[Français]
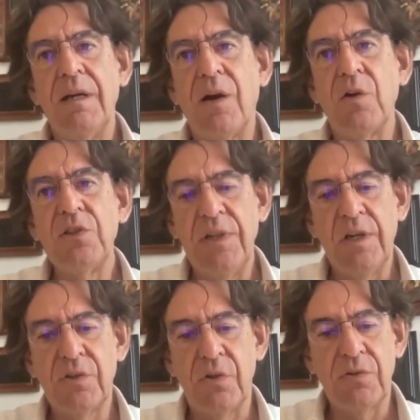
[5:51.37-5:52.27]
la,
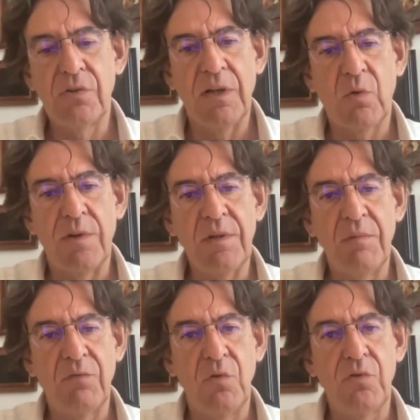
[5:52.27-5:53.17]
recherche sur la troisième
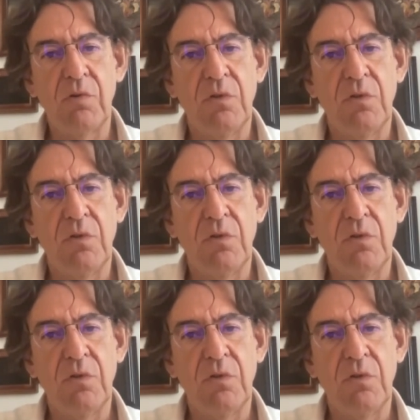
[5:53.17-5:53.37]
révolution